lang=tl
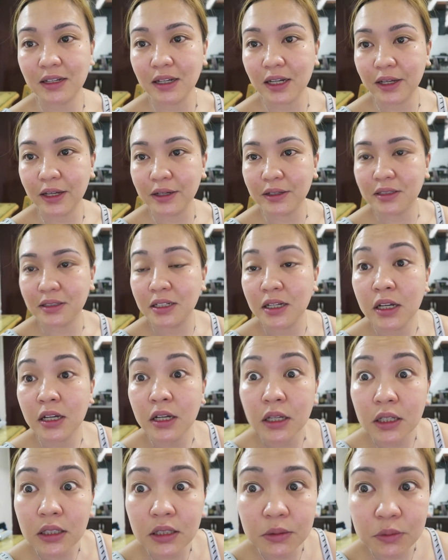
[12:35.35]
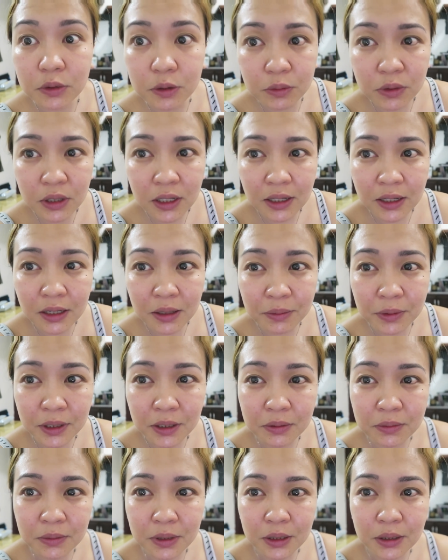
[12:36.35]
Ayan. Mumula na
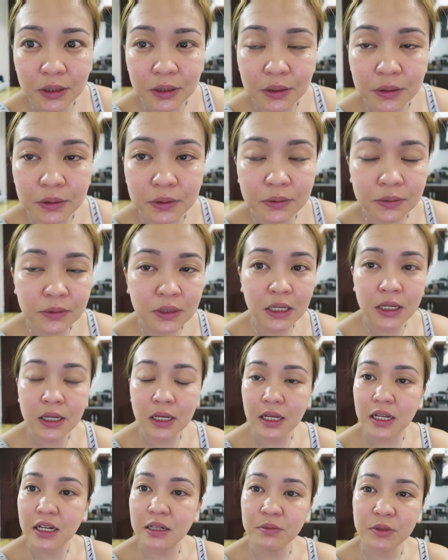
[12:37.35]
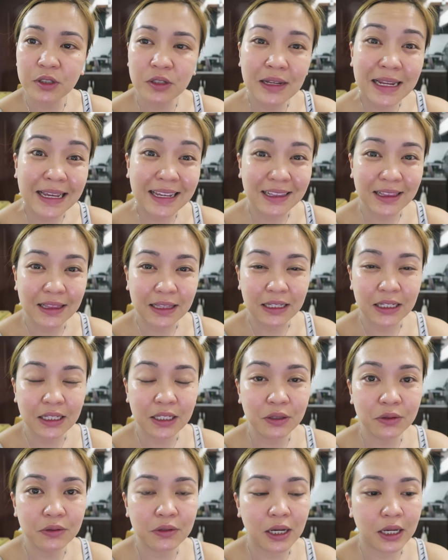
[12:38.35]
naman yung mata ko. Alam niyo lately,
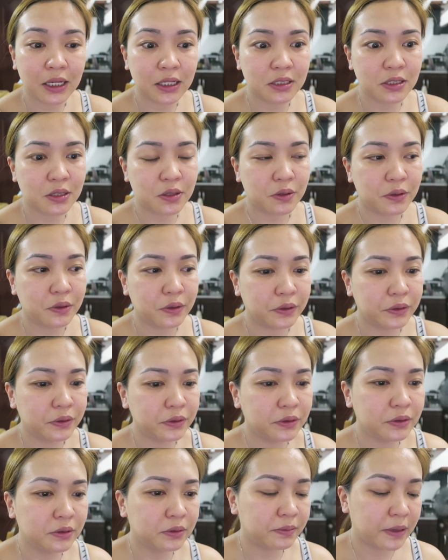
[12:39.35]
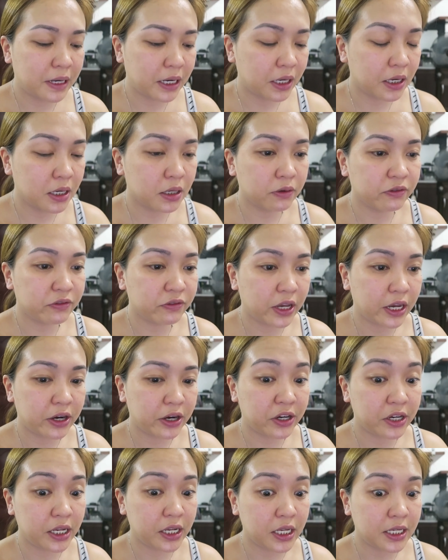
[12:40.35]
yung eyes ko, parang
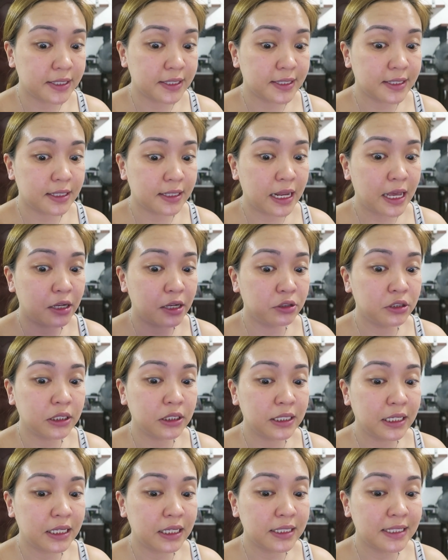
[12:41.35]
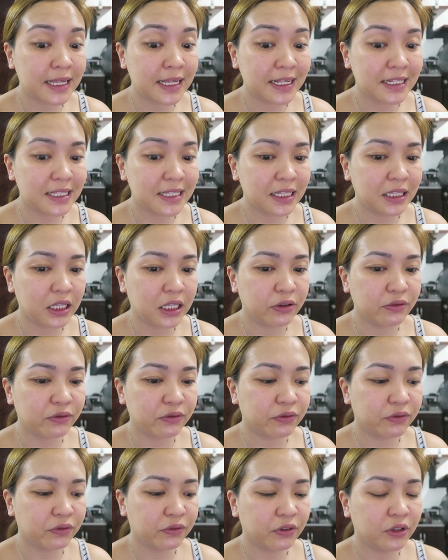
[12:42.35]
very, lalo siyang naging sensitive.
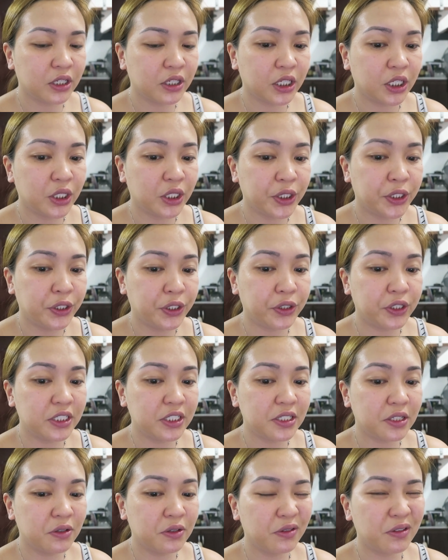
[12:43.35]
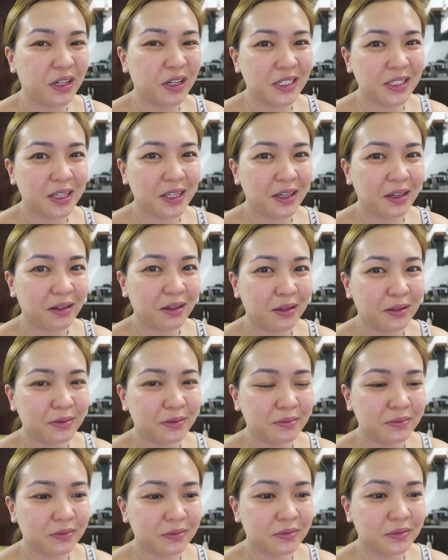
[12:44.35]
Or siguro kasi,
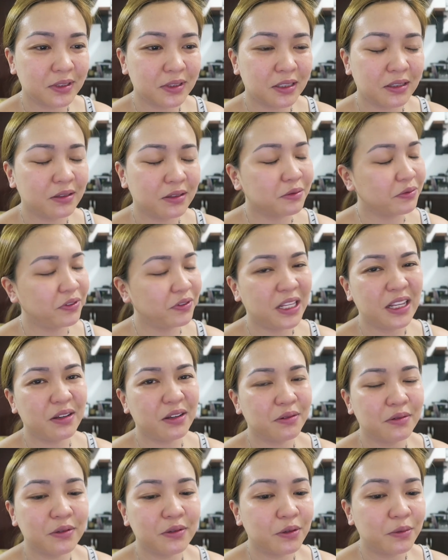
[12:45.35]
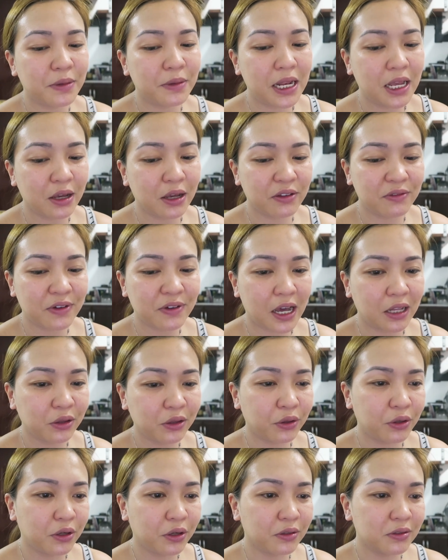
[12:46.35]
feeling ko, malaking
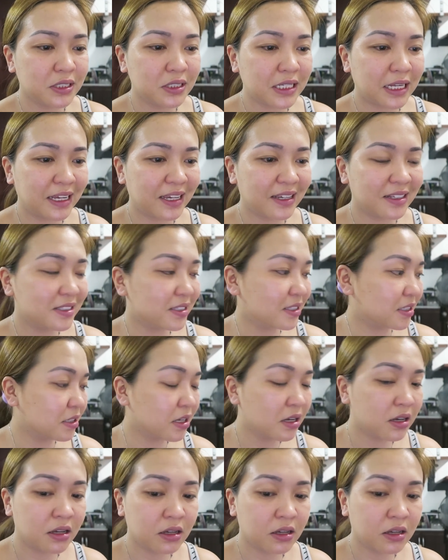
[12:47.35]
factor yung stress.